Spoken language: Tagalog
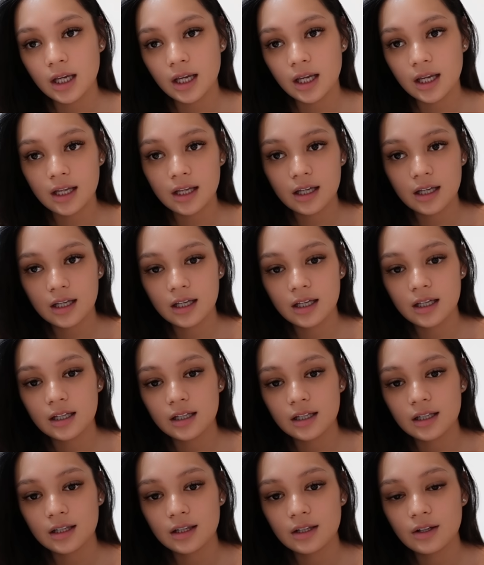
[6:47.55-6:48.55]

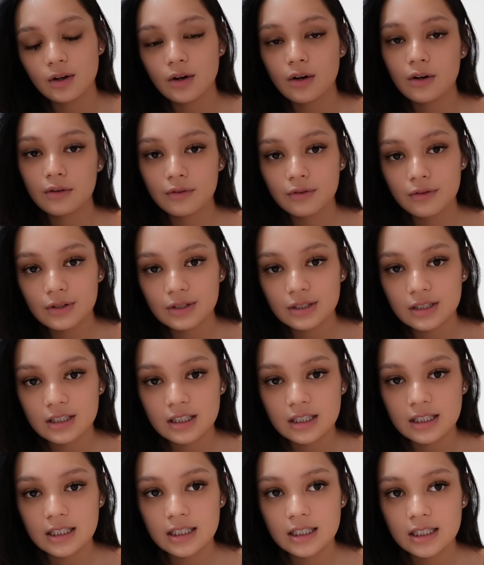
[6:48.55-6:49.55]
And,
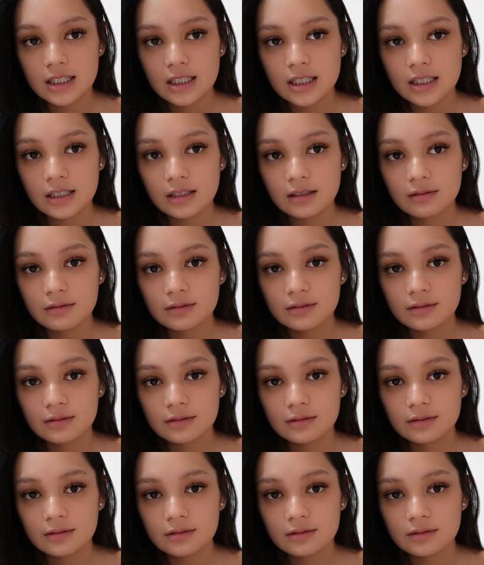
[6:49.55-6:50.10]
obviously,